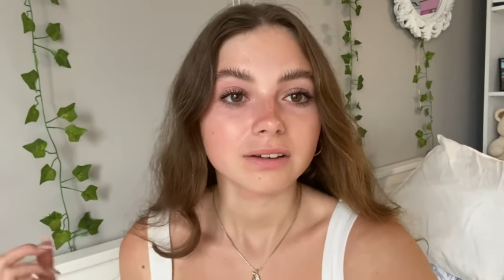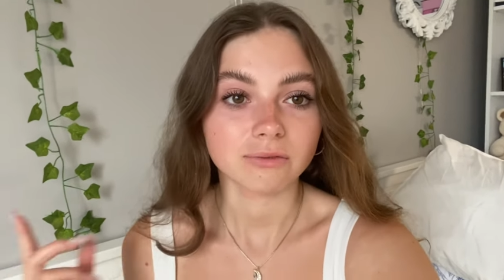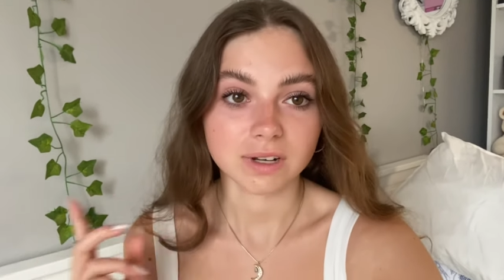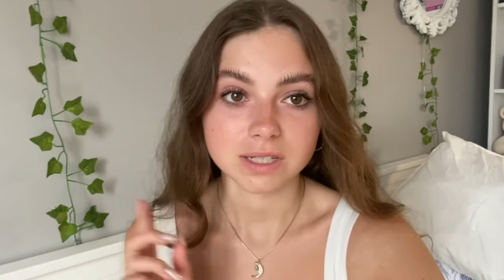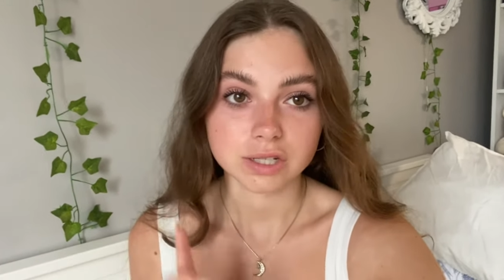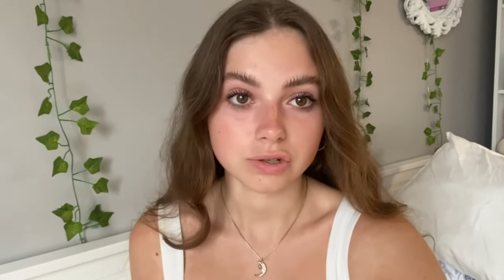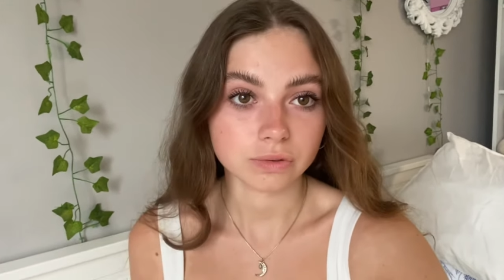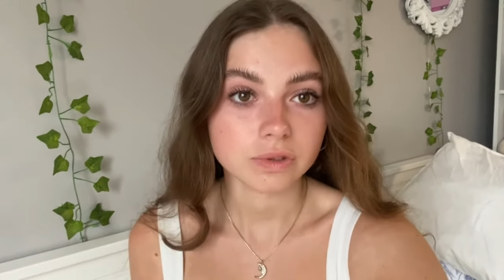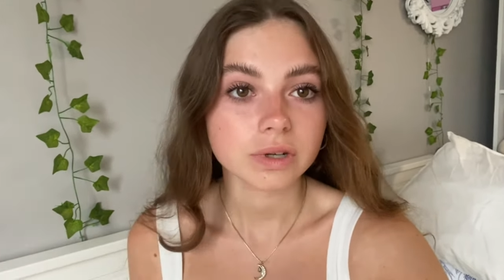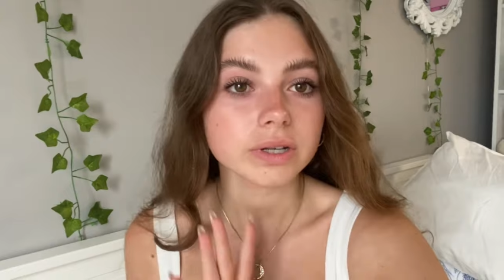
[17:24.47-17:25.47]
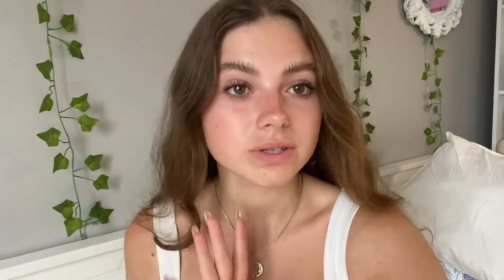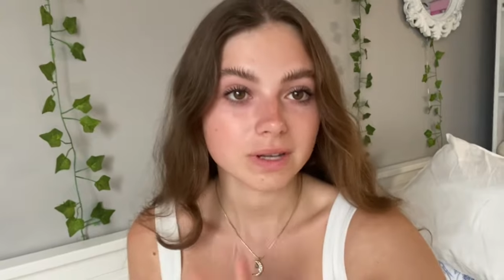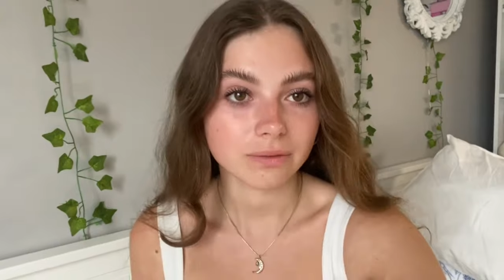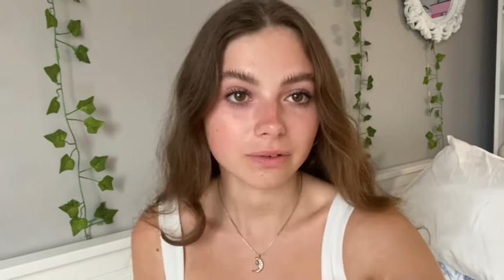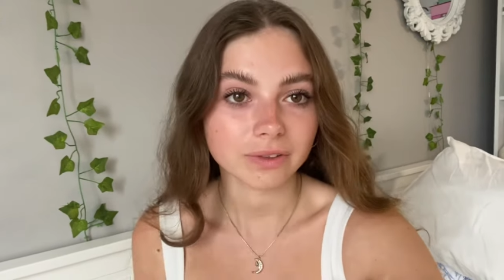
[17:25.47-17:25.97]
wleci jutro,
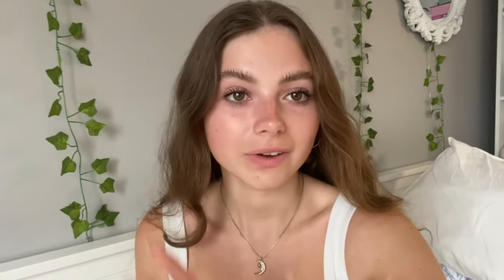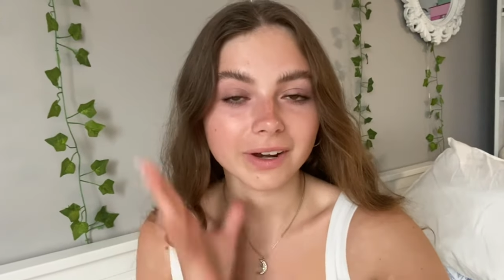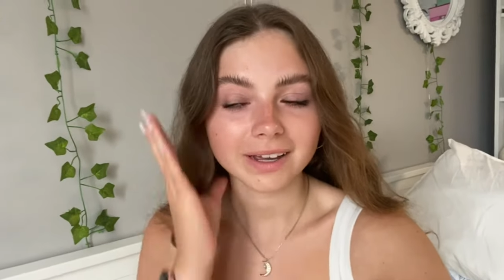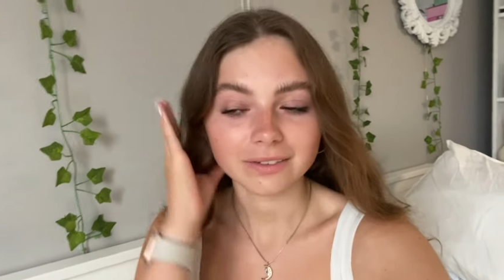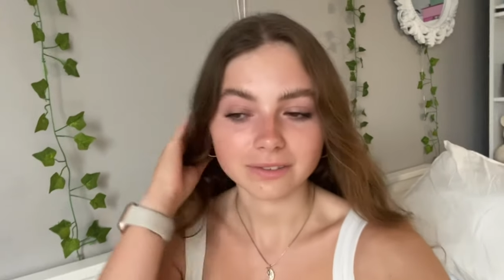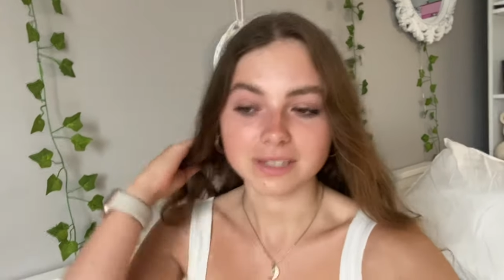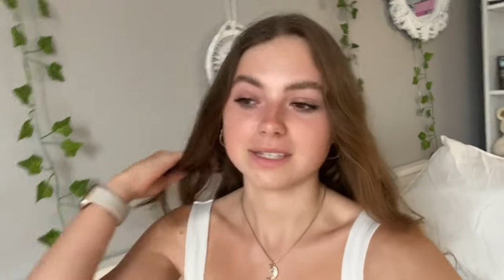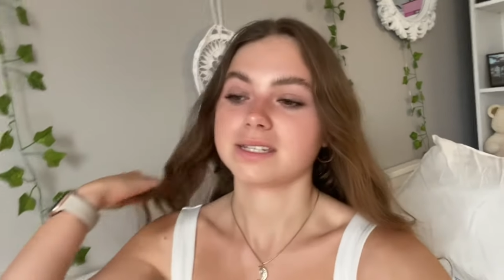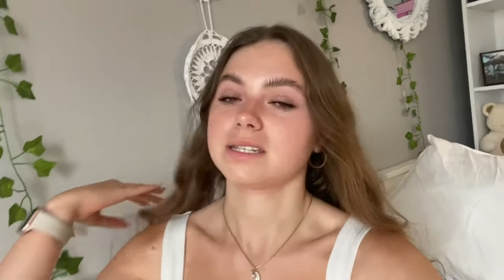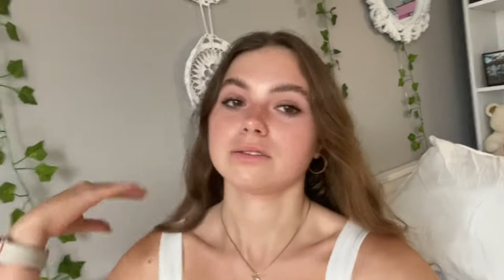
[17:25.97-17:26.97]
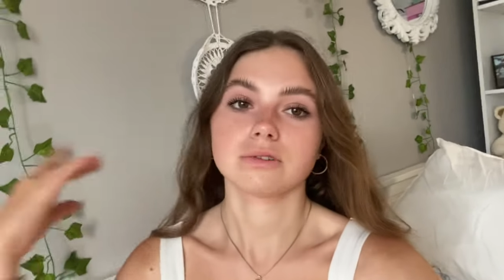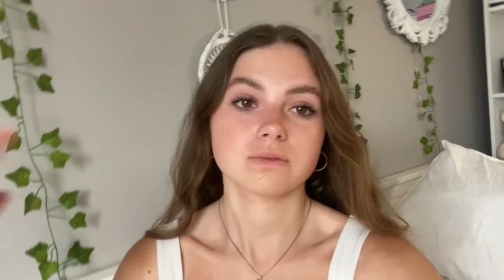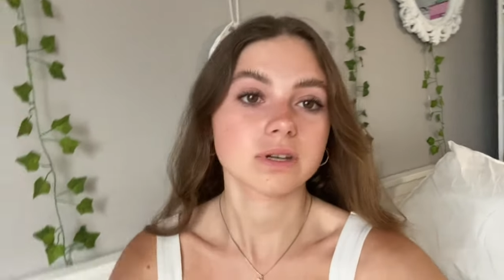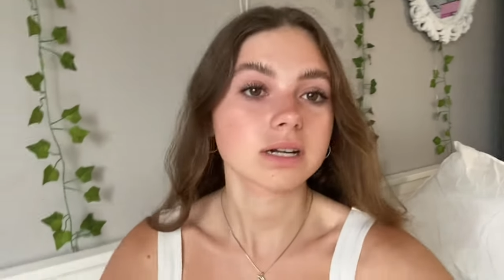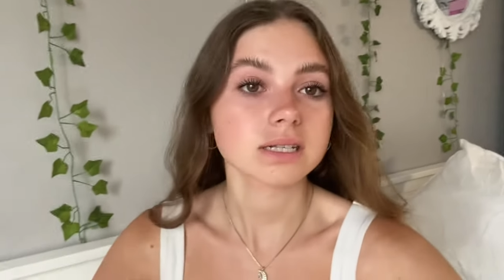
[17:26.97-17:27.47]
czyli we wtorek, więc już
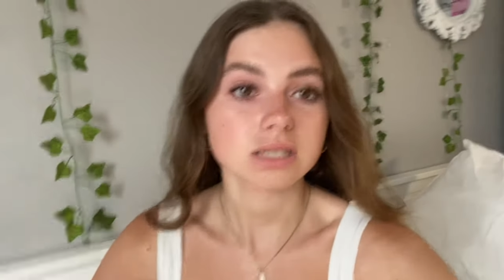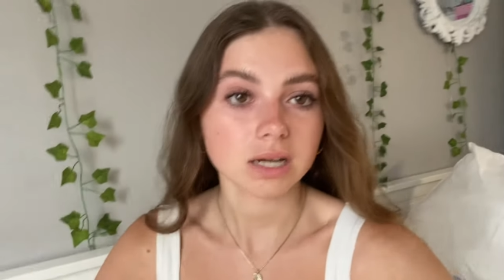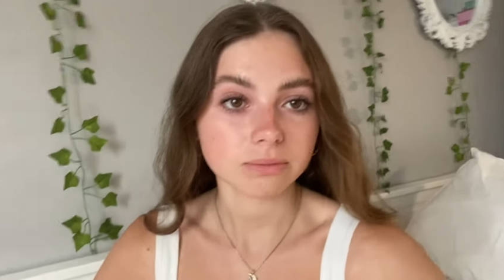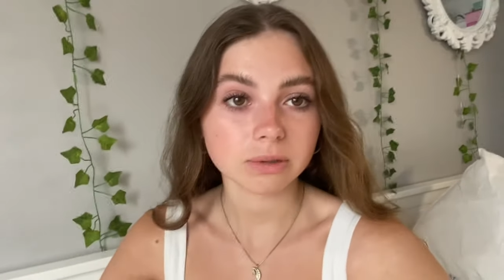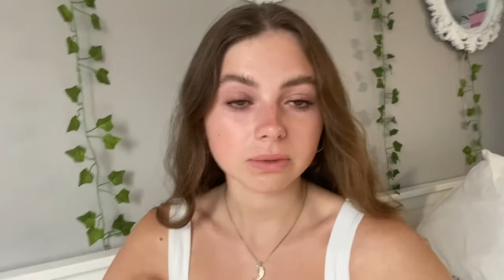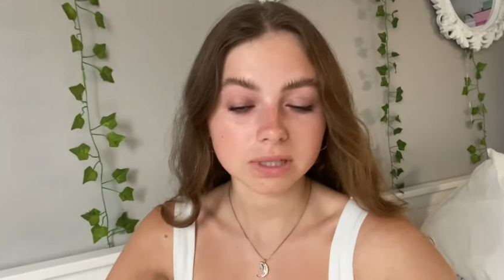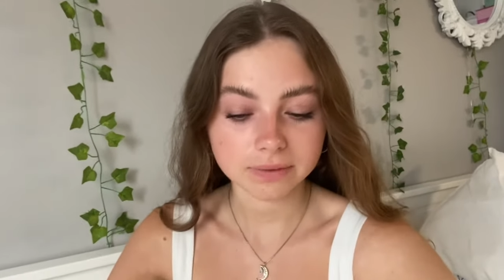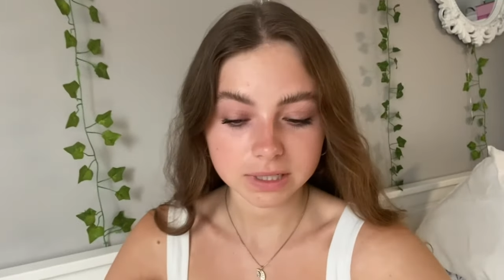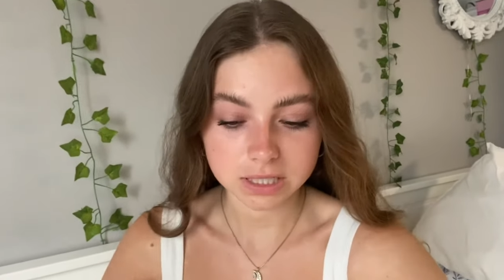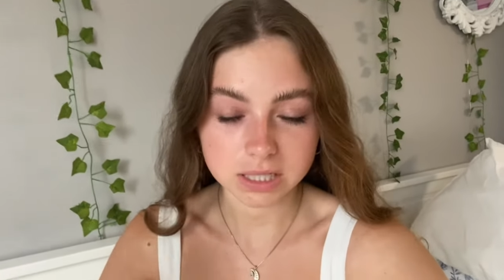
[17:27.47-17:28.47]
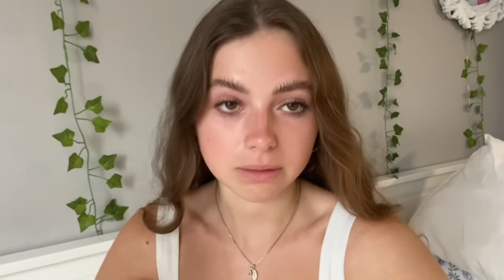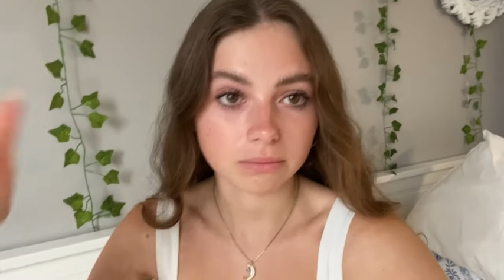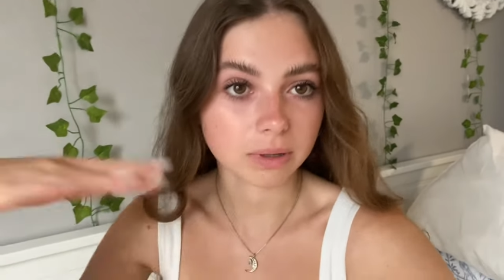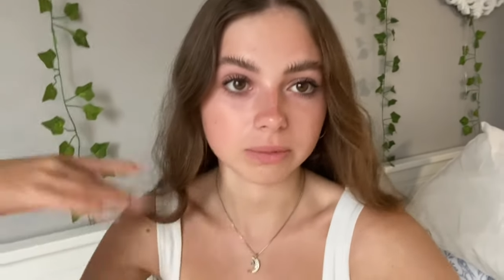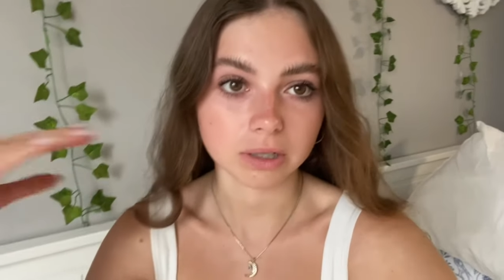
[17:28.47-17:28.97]
wczoraj zaczęłam to montować, dzisiaj
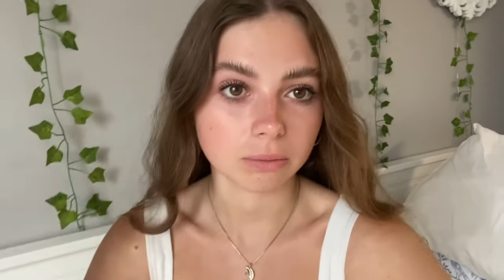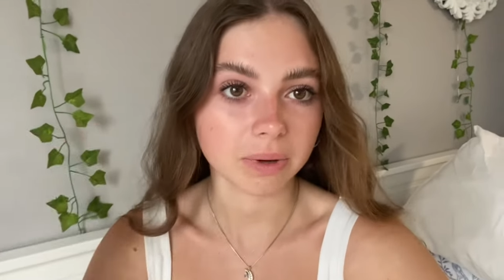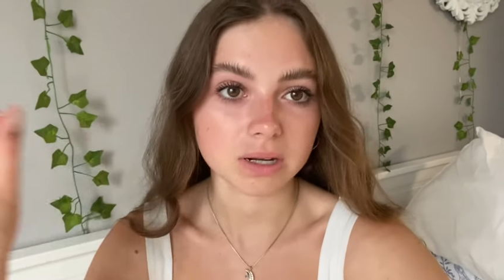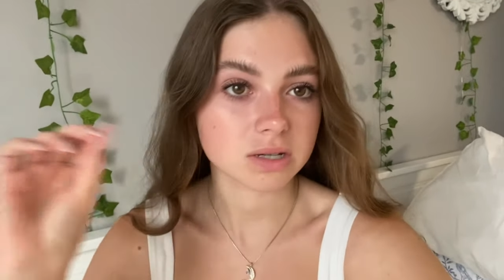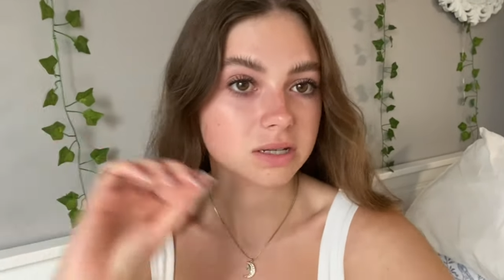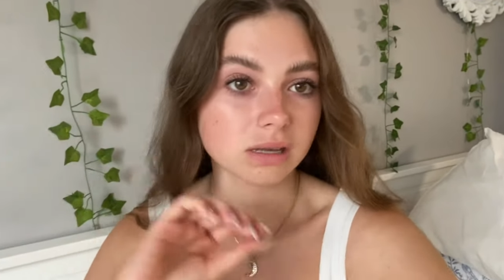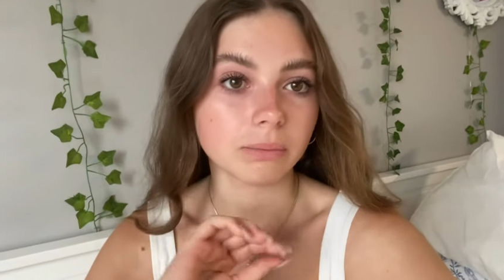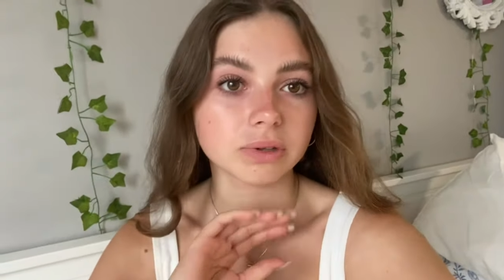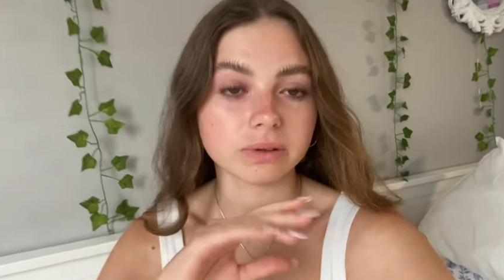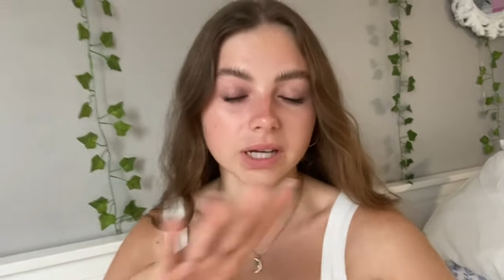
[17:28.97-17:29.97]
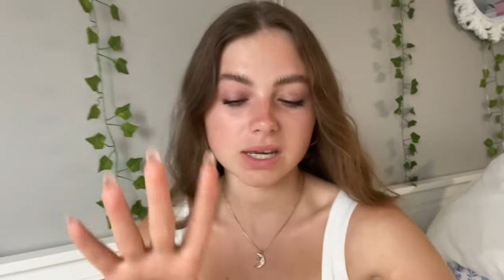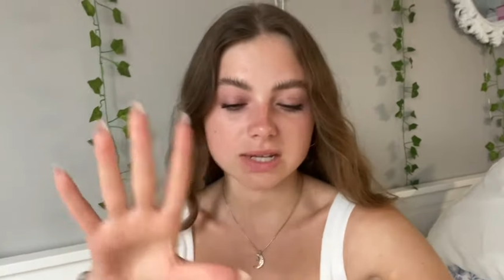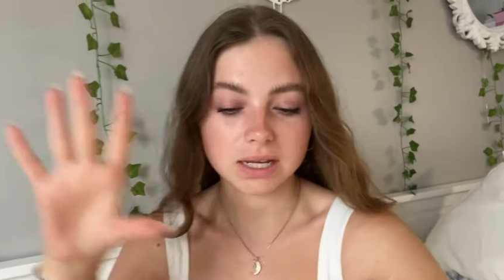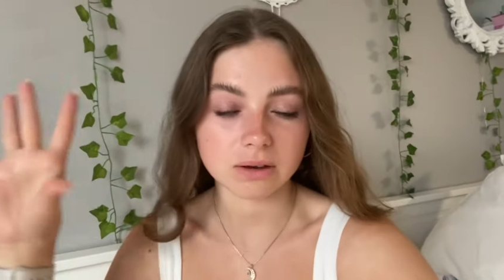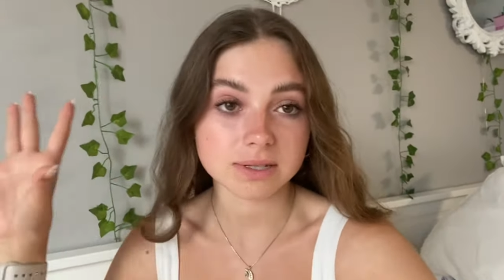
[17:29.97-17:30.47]
mam tylko parę rzeczy tam pod
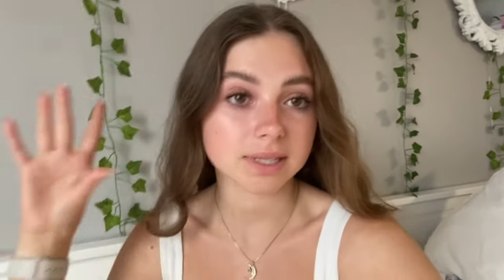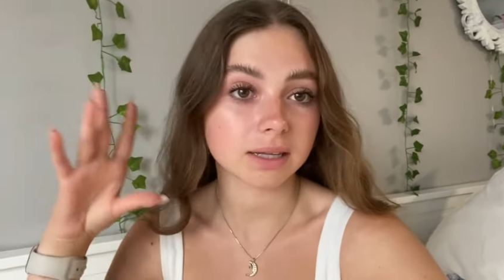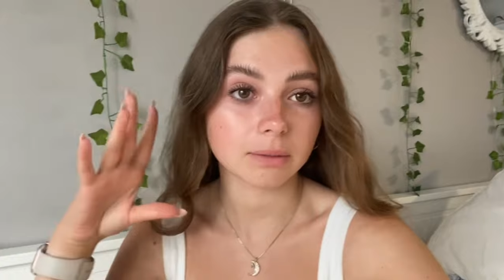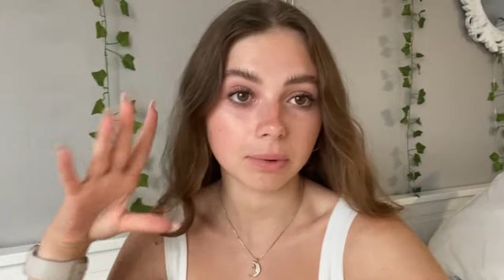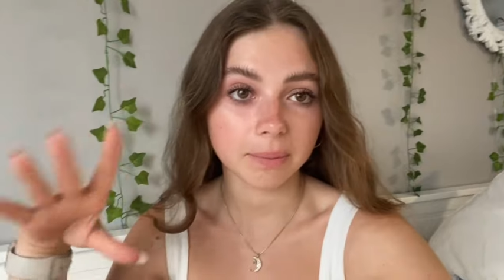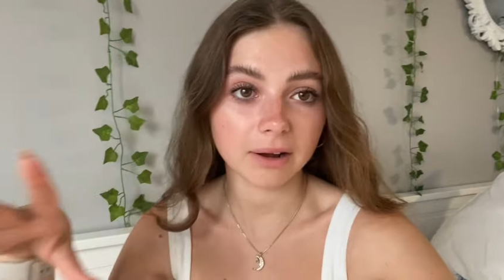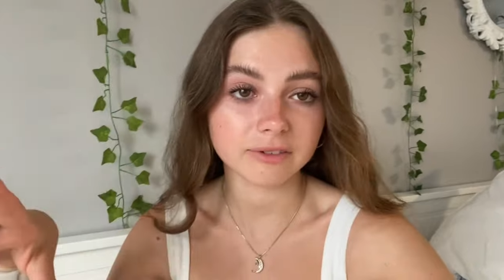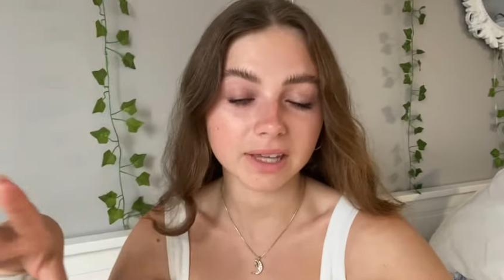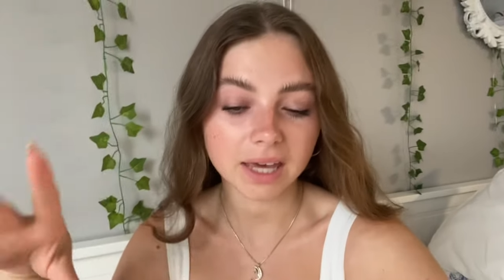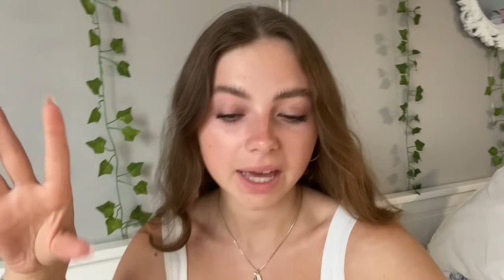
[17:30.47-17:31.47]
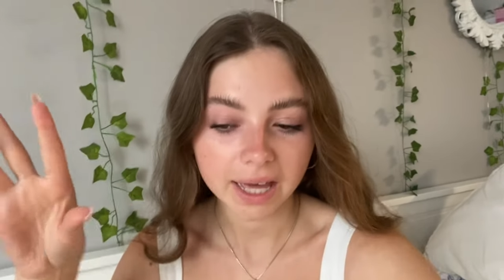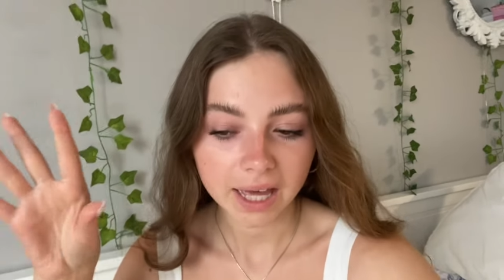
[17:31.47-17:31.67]
ukończenia, ostatnie poprawki.